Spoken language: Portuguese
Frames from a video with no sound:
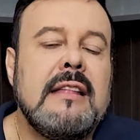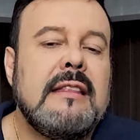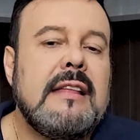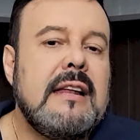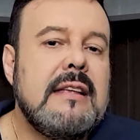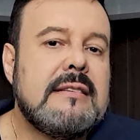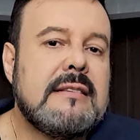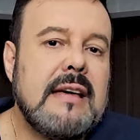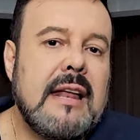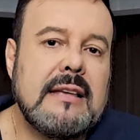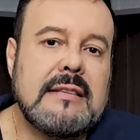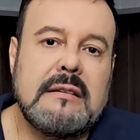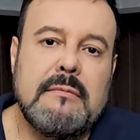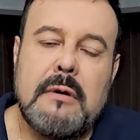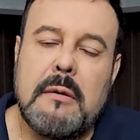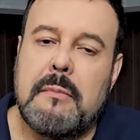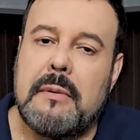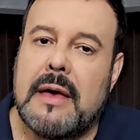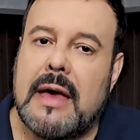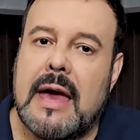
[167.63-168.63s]
dele ser
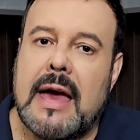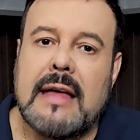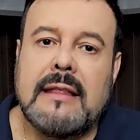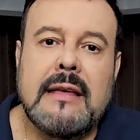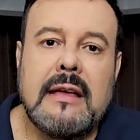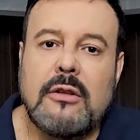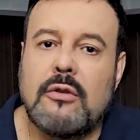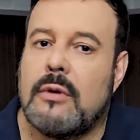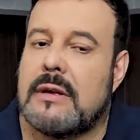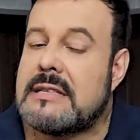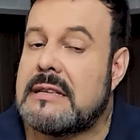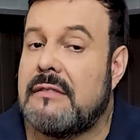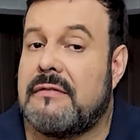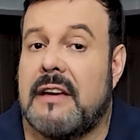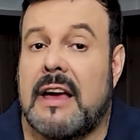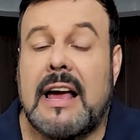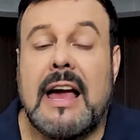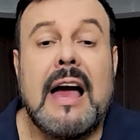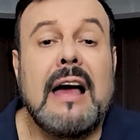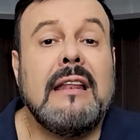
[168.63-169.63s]
SBPE dentro do
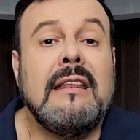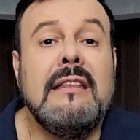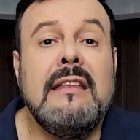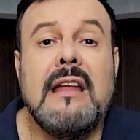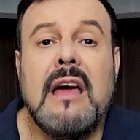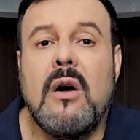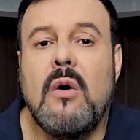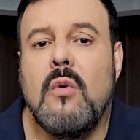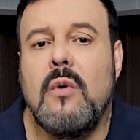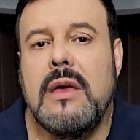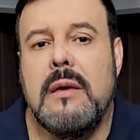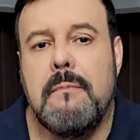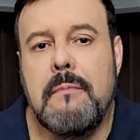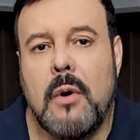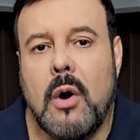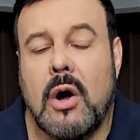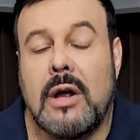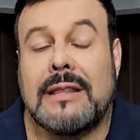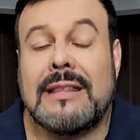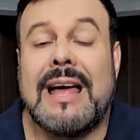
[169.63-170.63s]
SFH, não
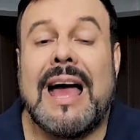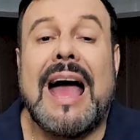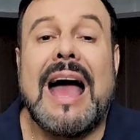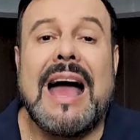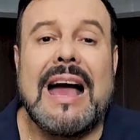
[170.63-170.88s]
importa.